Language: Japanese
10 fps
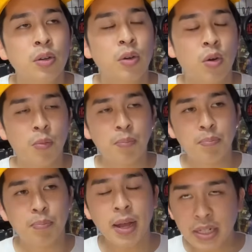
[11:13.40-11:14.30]
こ
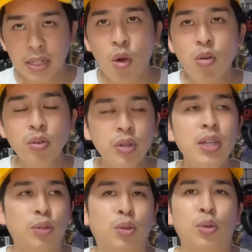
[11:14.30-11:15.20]
う、街、
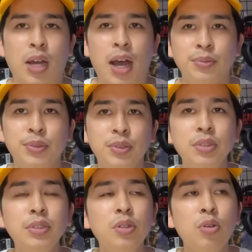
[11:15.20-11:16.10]
コンクリートというか、普
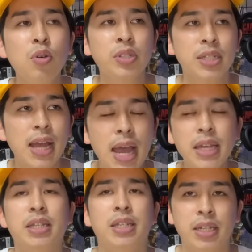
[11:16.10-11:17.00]
通のこう、市
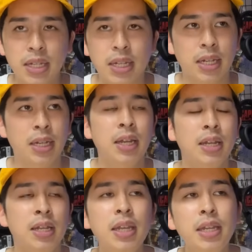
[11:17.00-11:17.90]
街地に、
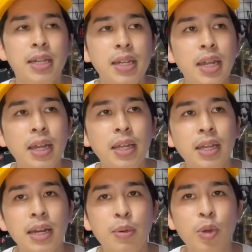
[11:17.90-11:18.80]
非人間
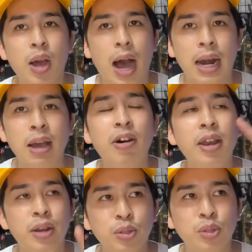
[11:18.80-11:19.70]
的なものが現
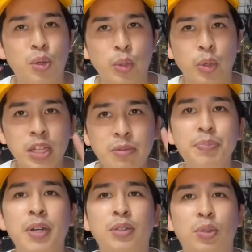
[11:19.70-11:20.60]
れるっていうことの
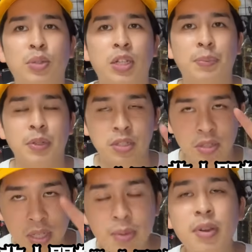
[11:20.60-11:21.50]
インパクトっていうのはやっぱ
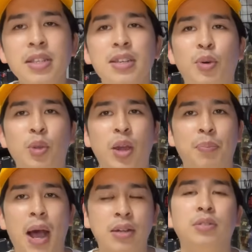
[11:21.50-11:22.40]
凄まじいものがやっ
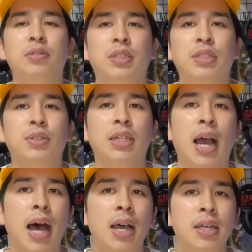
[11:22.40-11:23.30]
ぱあるっていう気
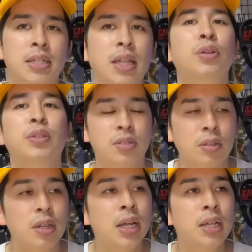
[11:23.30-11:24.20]
がしてるんで
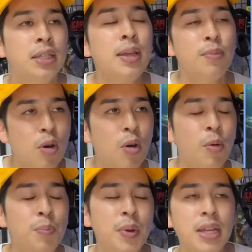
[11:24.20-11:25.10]
す。でも、
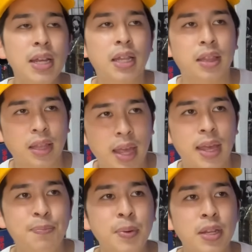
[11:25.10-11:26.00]
モンパニ映画って
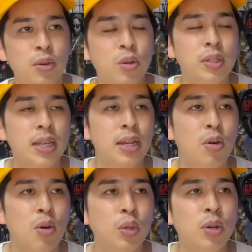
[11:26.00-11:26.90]
やっぱり基本的に
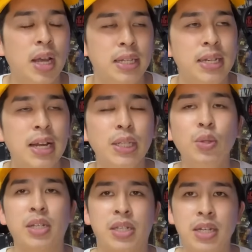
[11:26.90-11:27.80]
こう、どっか田舎と
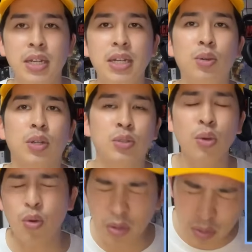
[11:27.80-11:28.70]
か森林とか
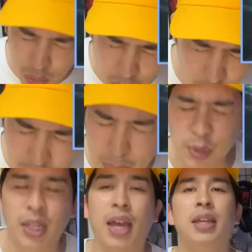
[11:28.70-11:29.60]
そういうところが
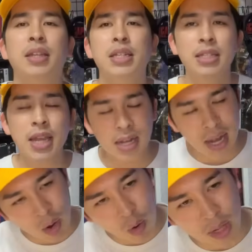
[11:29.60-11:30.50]
舞台、自然
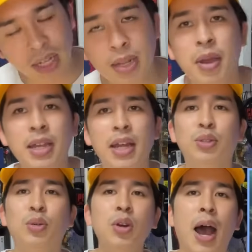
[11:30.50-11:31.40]
がこう当たり前にある
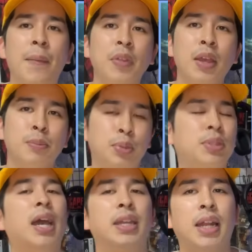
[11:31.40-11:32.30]
ところが舞
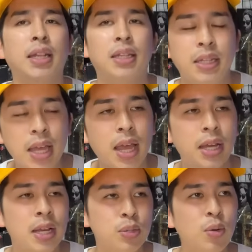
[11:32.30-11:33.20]
台になってて、
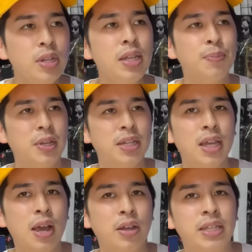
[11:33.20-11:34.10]
そこにやっぱ人
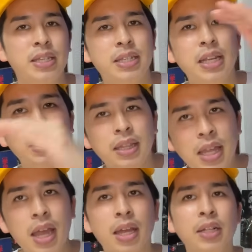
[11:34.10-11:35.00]
間が行っちゃっ
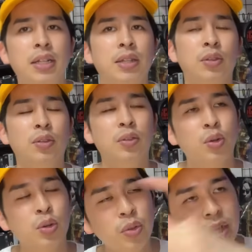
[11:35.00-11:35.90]
て、乗
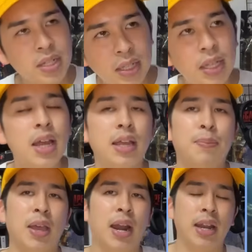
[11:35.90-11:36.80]
り込んでっちゃったらやっ
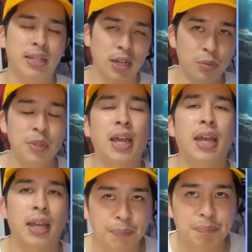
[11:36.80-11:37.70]
ぱやられちゃうみたいな。